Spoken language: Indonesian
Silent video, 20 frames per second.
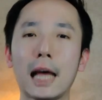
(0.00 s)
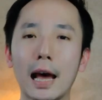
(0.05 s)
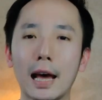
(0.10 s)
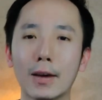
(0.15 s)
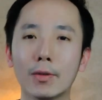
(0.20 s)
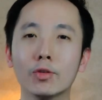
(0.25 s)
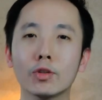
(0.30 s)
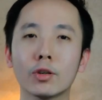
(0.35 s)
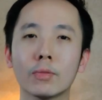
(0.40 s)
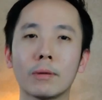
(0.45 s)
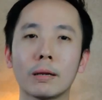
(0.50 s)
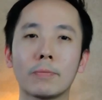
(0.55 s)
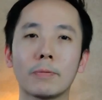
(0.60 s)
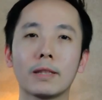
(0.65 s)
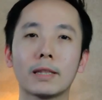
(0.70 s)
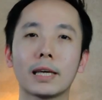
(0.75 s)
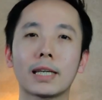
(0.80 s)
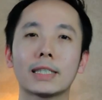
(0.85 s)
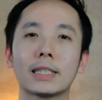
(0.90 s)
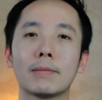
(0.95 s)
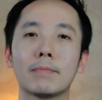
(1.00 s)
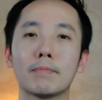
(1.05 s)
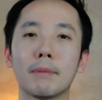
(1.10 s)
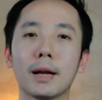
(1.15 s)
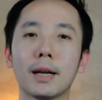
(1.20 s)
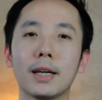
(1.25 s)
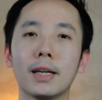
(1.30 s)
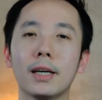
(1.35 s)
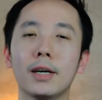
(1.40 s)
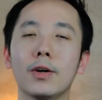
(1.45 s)
harus sobat pintar
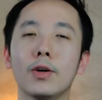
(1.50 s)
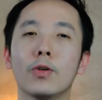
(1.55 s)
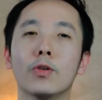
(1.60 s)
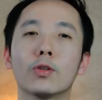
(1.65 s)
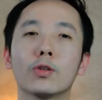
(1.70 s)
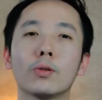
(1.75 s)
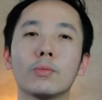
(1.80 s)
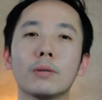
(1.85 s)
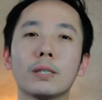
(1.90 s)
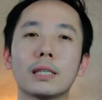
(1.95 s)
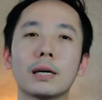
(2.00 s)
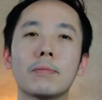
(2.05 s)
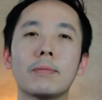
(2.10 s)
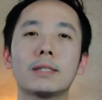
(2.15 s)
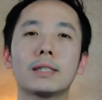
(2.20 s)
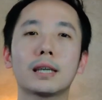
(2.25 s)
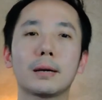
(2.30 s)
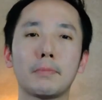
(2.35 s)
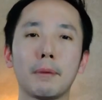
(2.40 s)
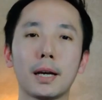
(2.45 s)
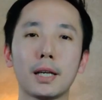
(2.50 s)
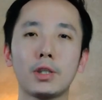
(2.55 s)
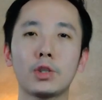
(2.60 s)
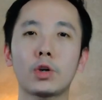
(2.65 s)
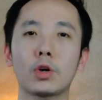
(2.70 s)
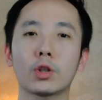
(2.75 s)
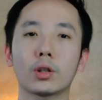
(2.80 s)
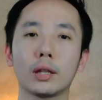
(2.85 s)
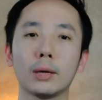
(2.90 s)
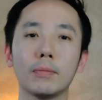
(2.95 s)
simpan untuk bisa mencapai
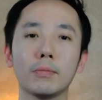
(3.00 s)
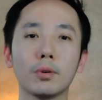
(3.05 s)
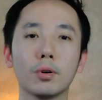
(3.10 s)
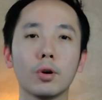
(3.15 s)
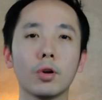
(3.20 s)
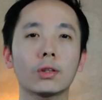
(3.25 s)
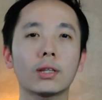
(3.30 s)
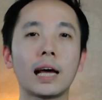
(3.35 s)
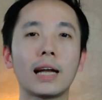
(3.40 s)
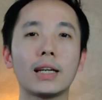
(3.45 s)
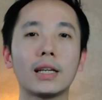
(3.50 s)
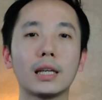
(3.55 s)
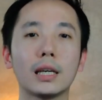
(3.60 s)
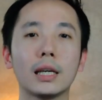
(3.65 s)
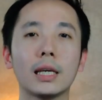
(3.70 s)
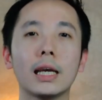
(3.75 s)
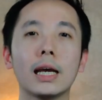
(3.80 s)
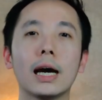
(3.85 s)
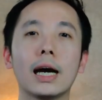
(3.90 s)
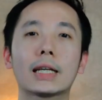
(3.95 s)
short term goal tadi